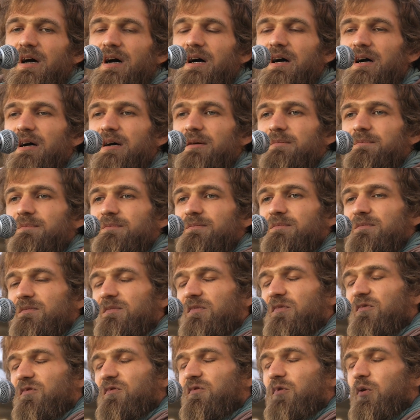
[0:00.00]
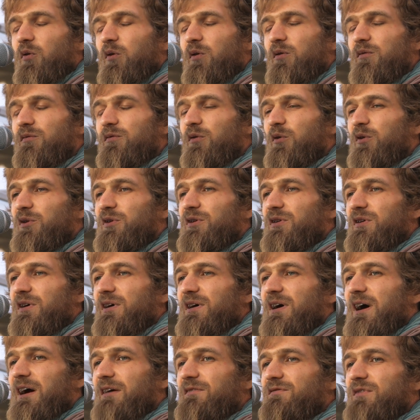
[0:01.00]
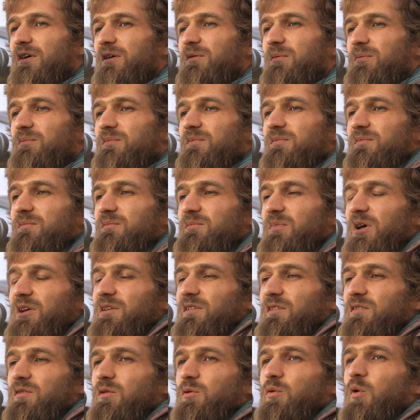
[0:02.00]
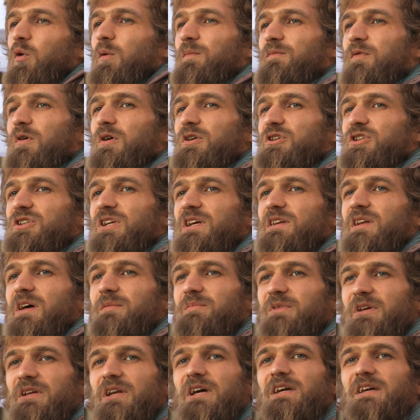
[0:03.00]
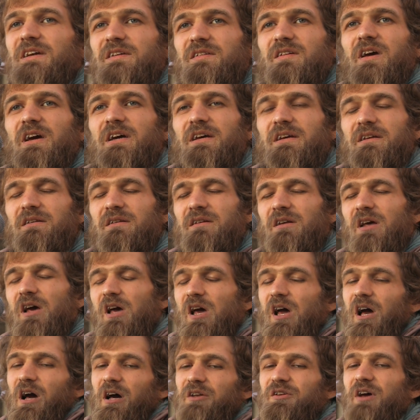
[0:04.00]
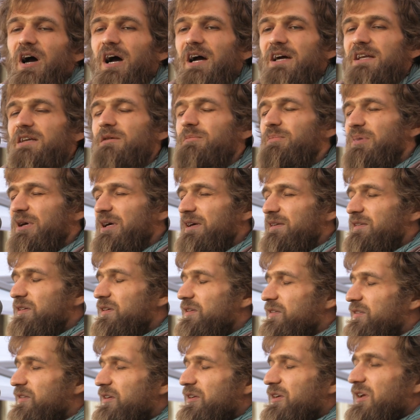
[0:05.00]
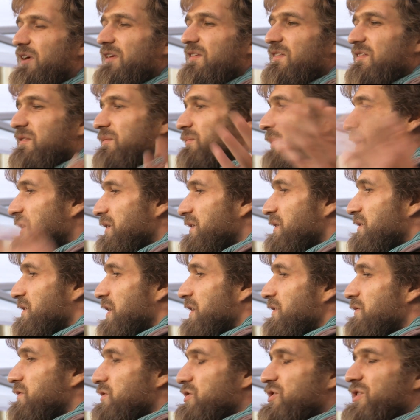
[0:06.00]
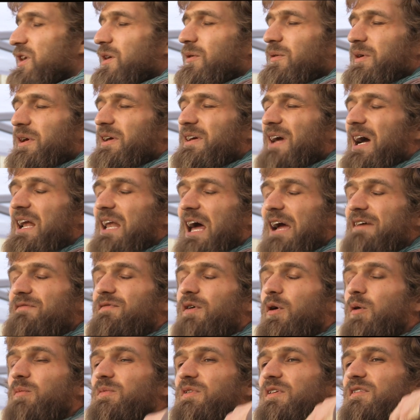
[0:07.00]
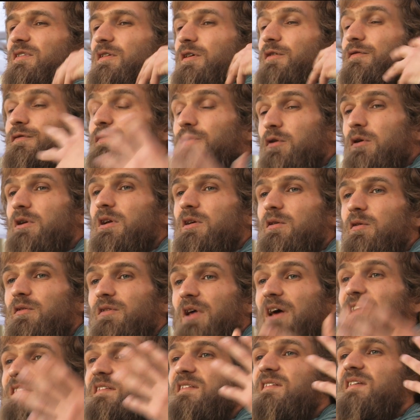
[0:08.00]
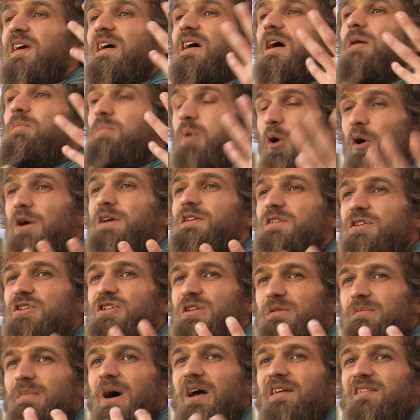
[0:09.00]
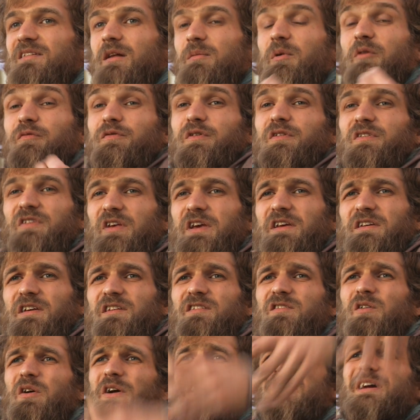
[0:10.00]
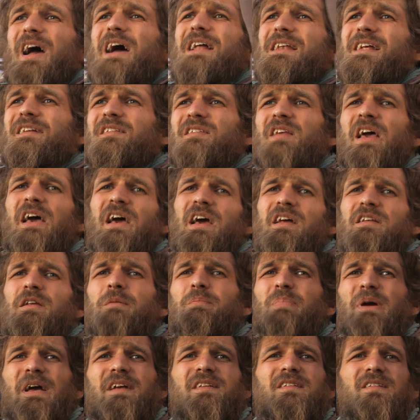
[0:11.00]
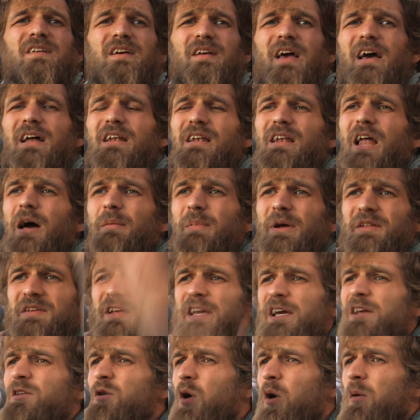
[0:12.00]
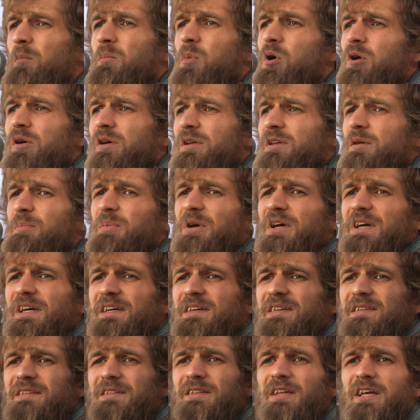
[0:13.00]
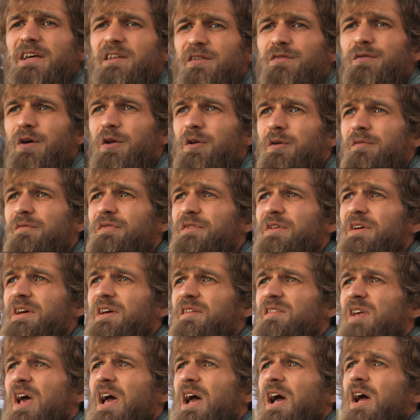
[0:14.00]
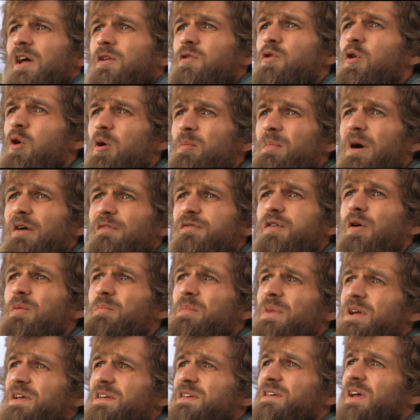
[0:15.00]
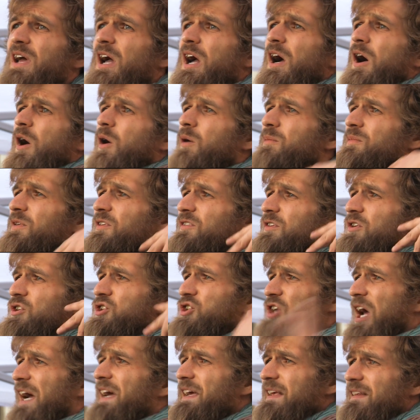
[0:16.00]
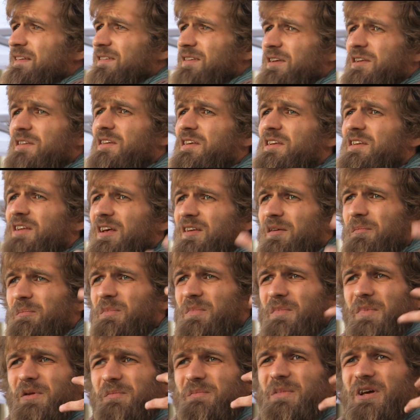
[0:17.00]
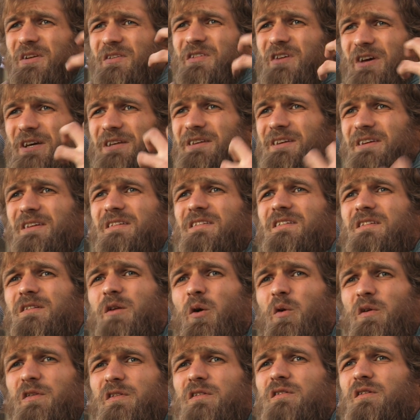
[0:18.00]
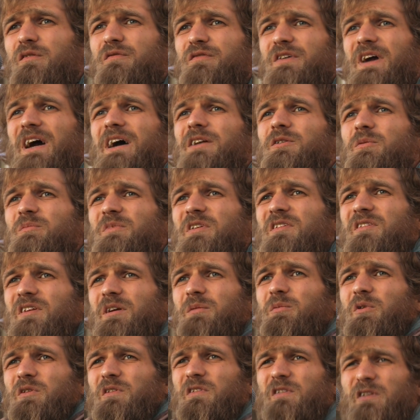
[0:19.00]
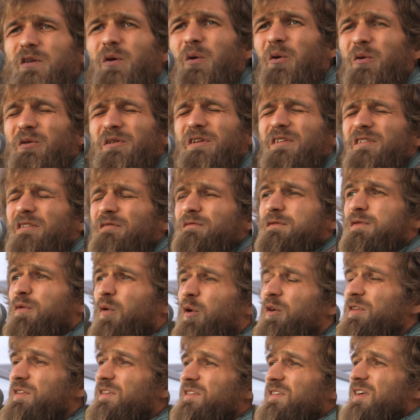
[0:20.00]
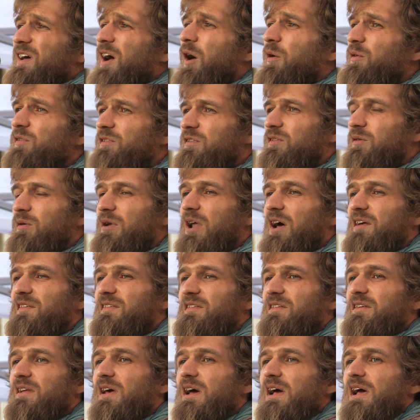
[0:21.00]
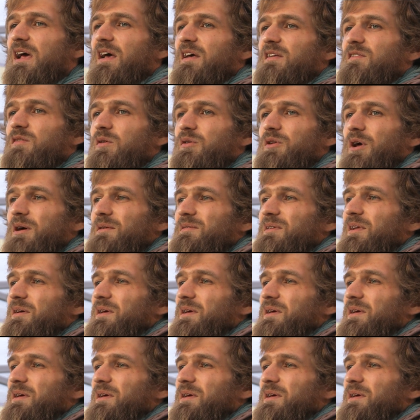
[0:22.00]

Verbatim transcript: ähm, wo, wo ich einfach mir das so grob vorgestellt habe, jeder geht dahin, der eine betet, die nächsten machen eine Tanzvorstellung, egal, einfach um diese Gefühle los, als therapeutische Maßnahme. Für sich ist doch egal, dass die, die Presse labert eh nur Müll, die berichten nichts Vernünftiges, nur mal für mich, um diese Scheiße, die da in mir drin ist, loszuwerden, um diese Emotionen, diesen Frust rauszulassen. So, da,